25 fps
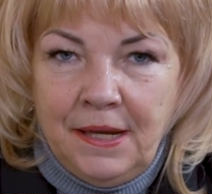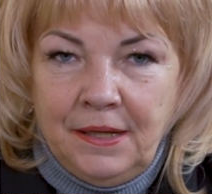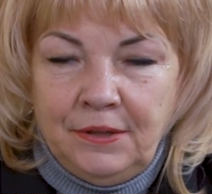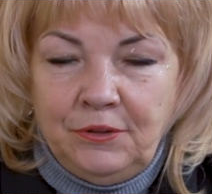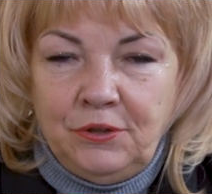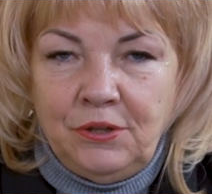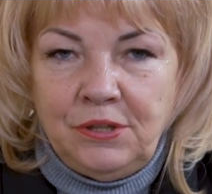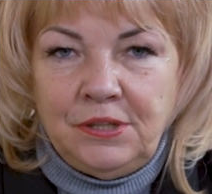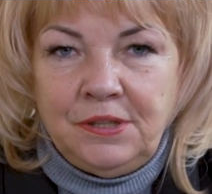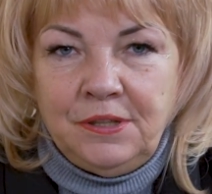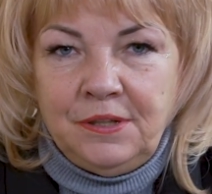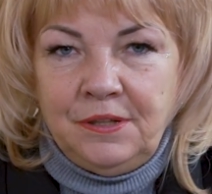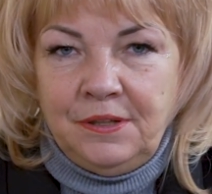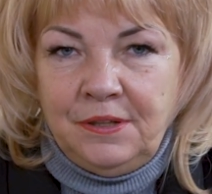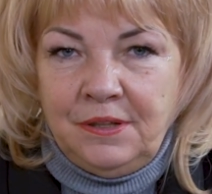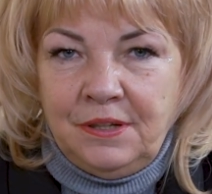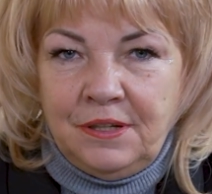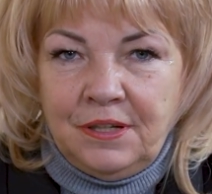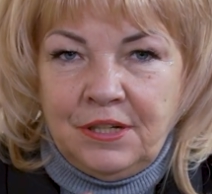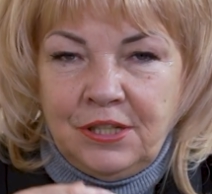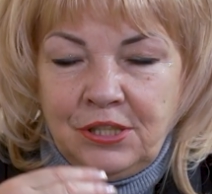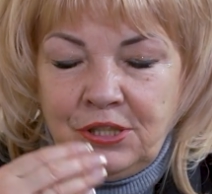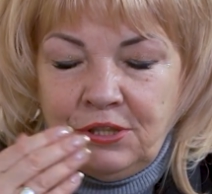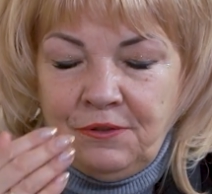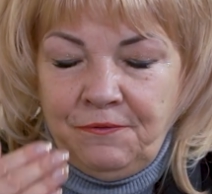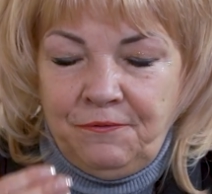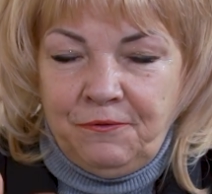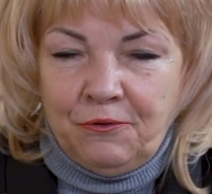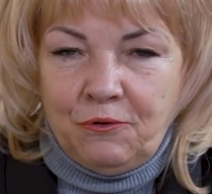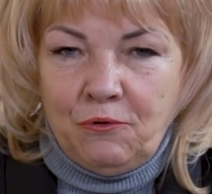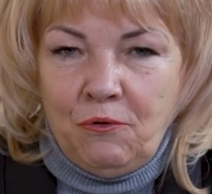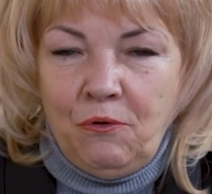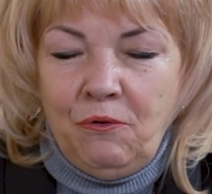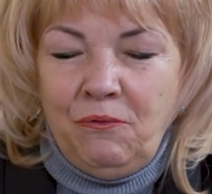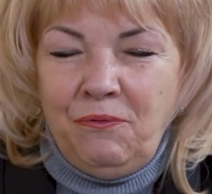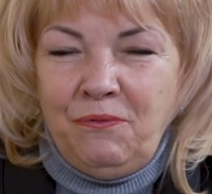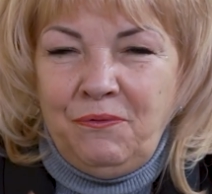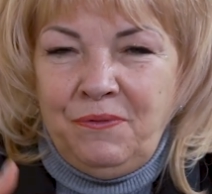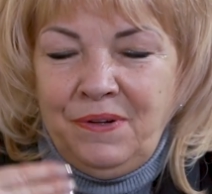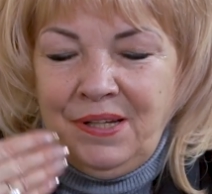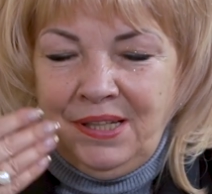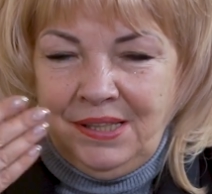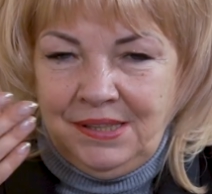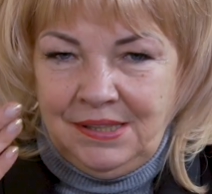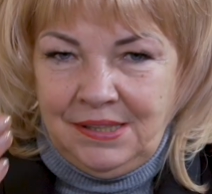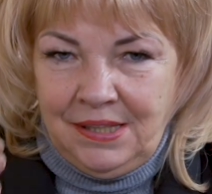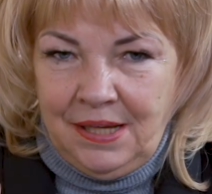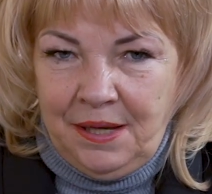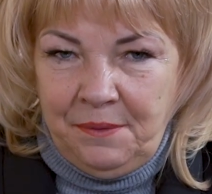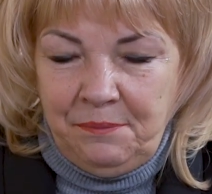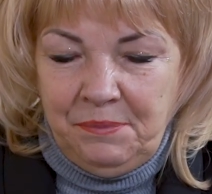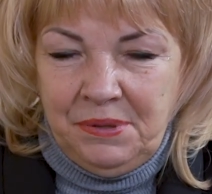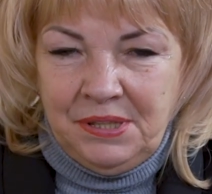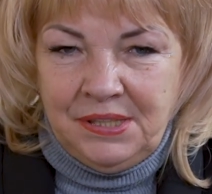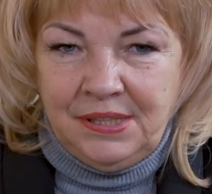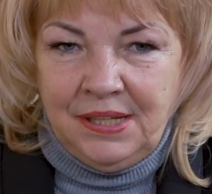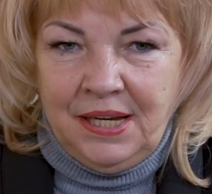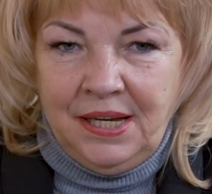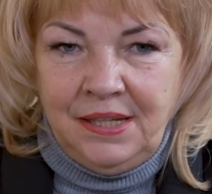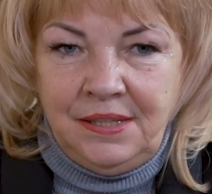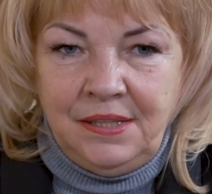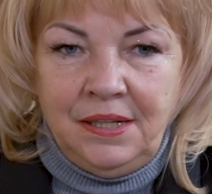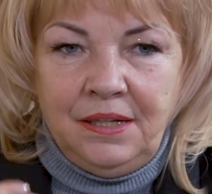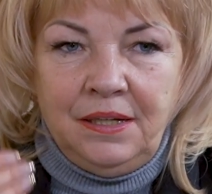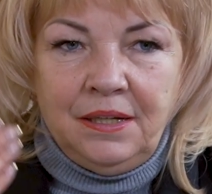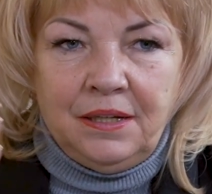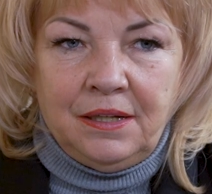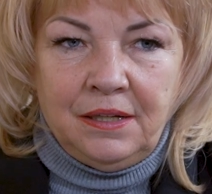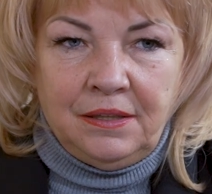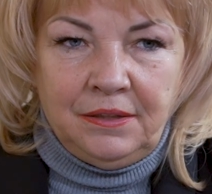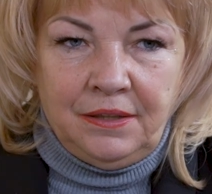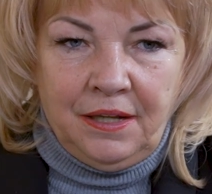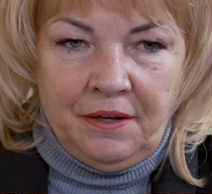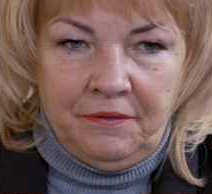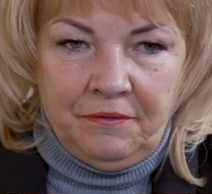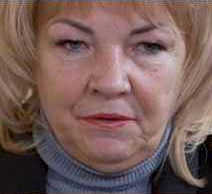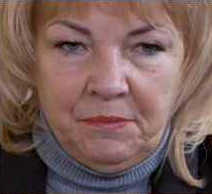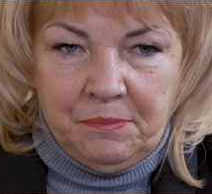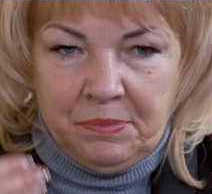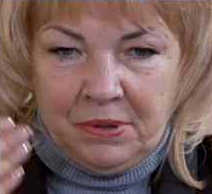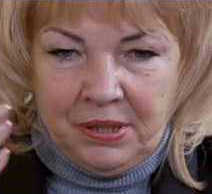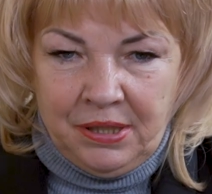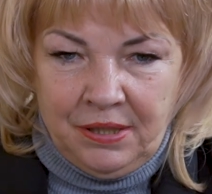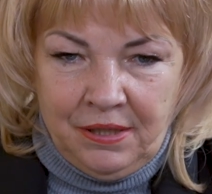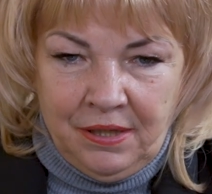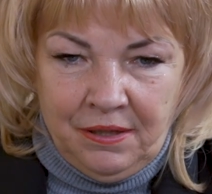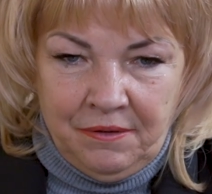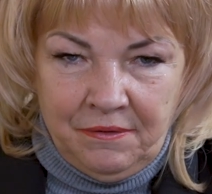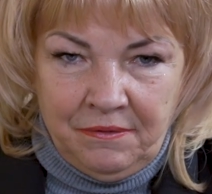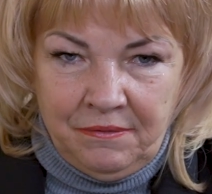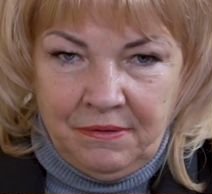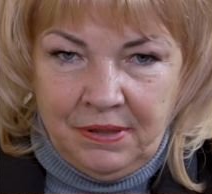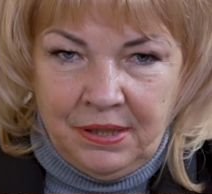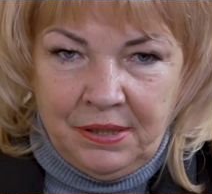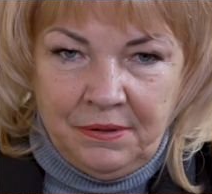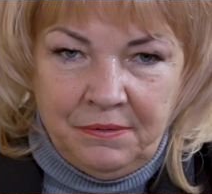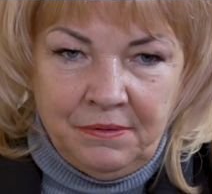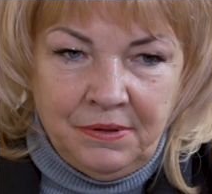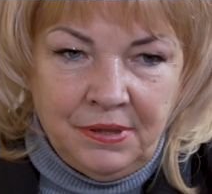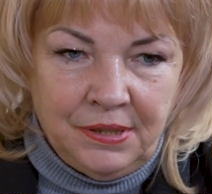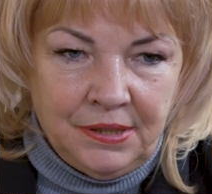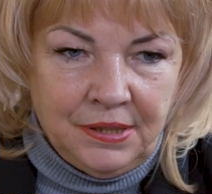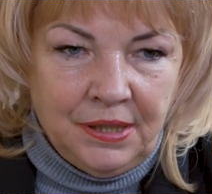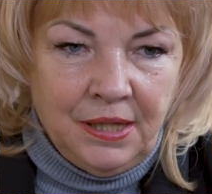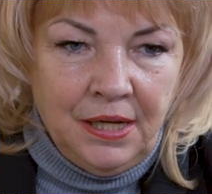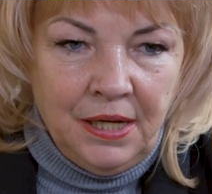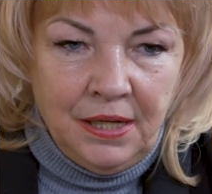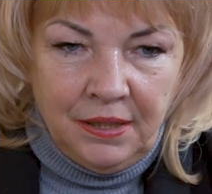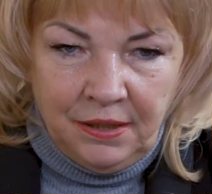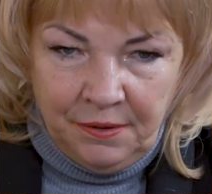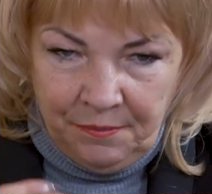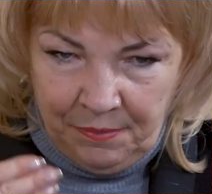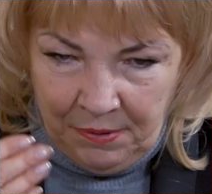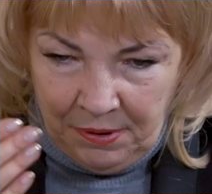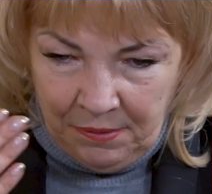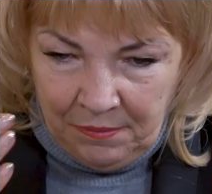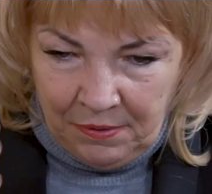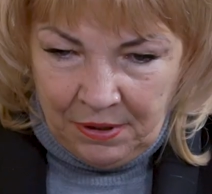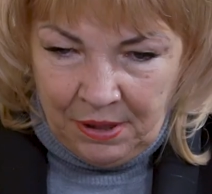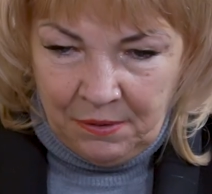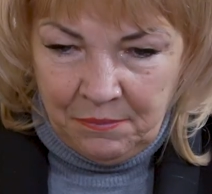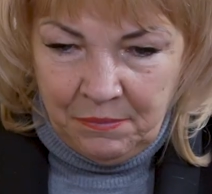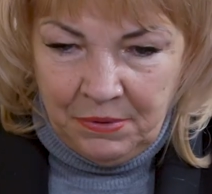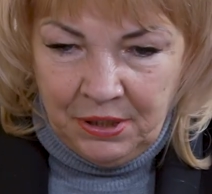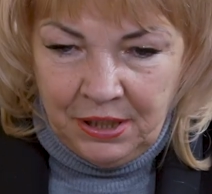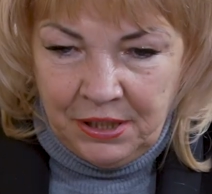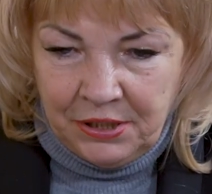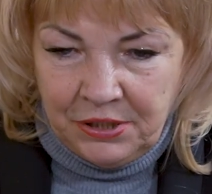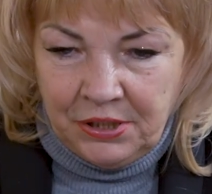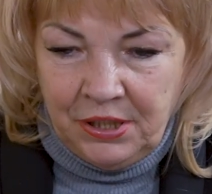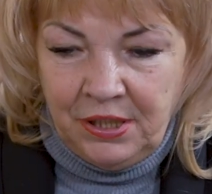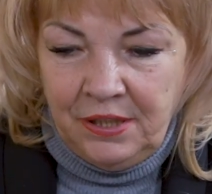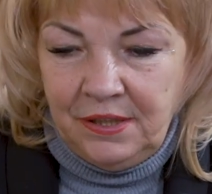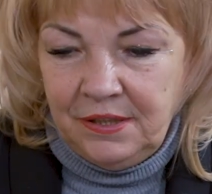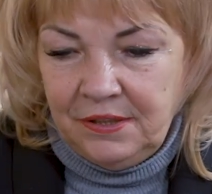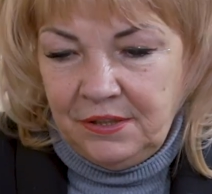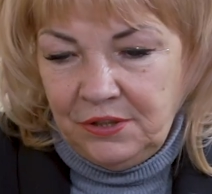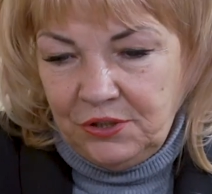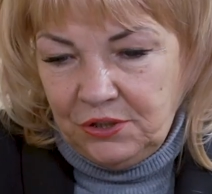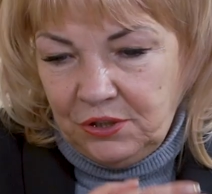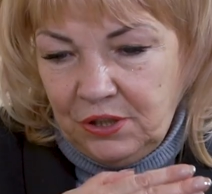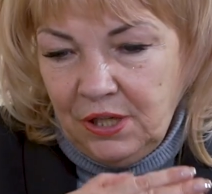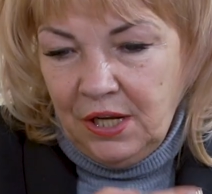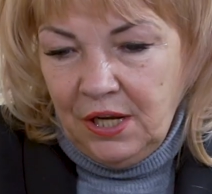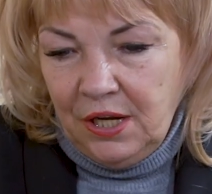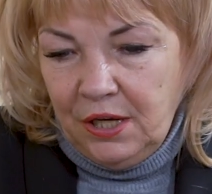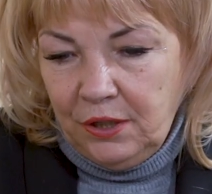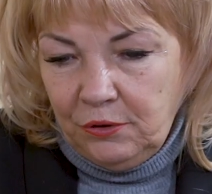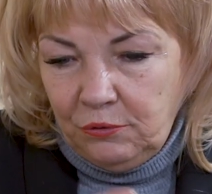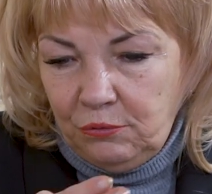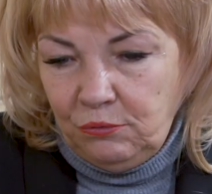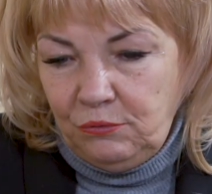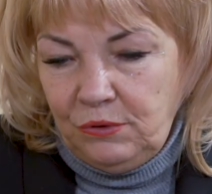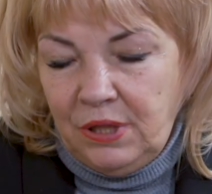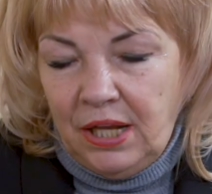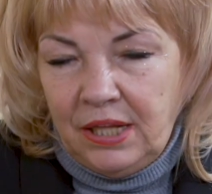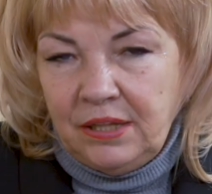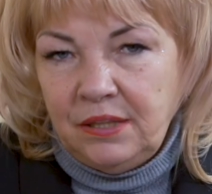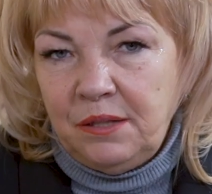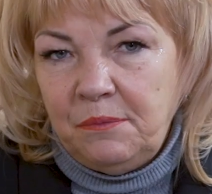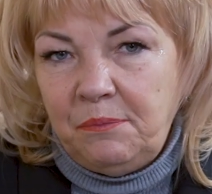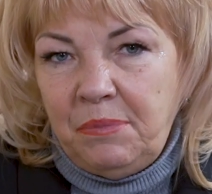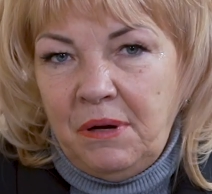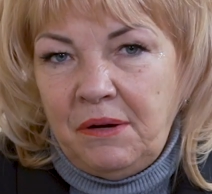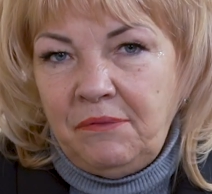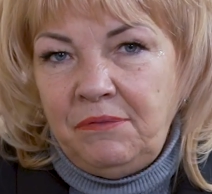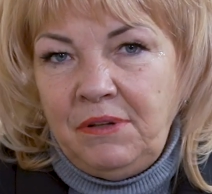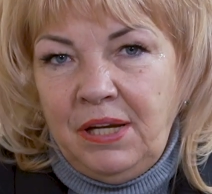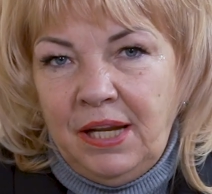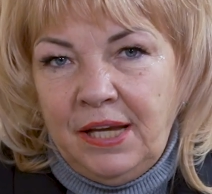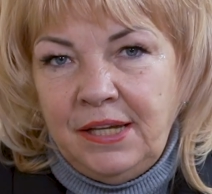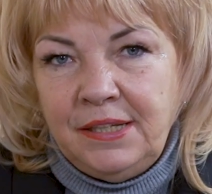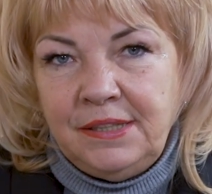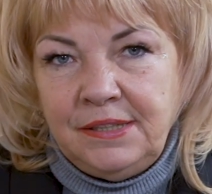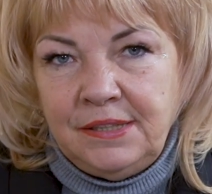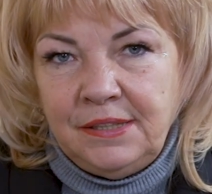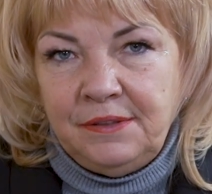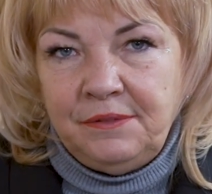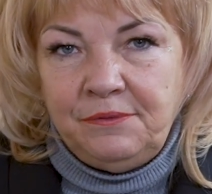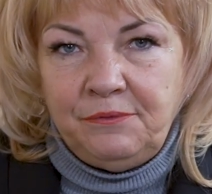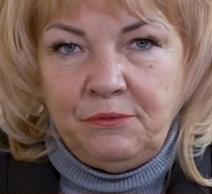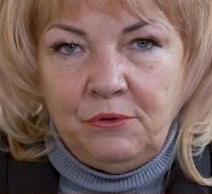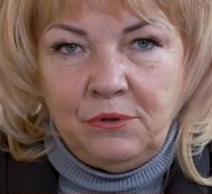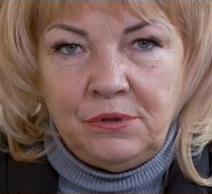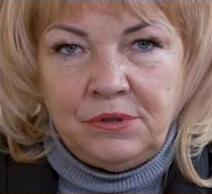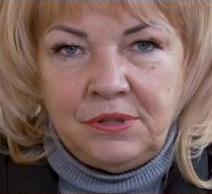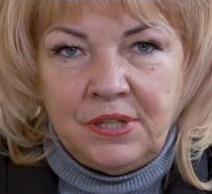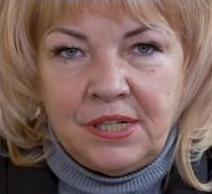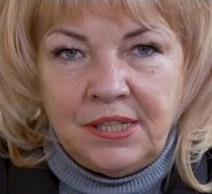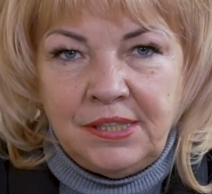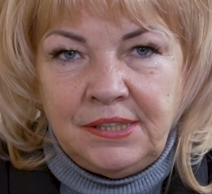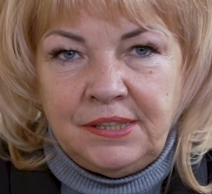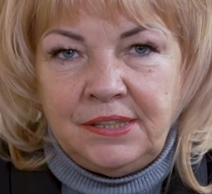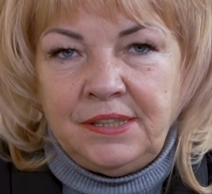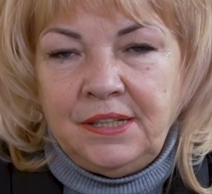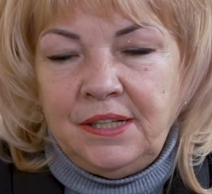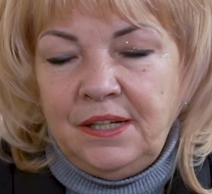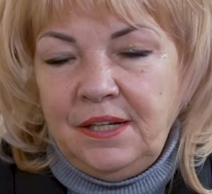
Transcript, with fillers: То есть э, расшифровываете обязательно, когда вы проговариваете, например, омоложение, значит, туда добавляйте возраст,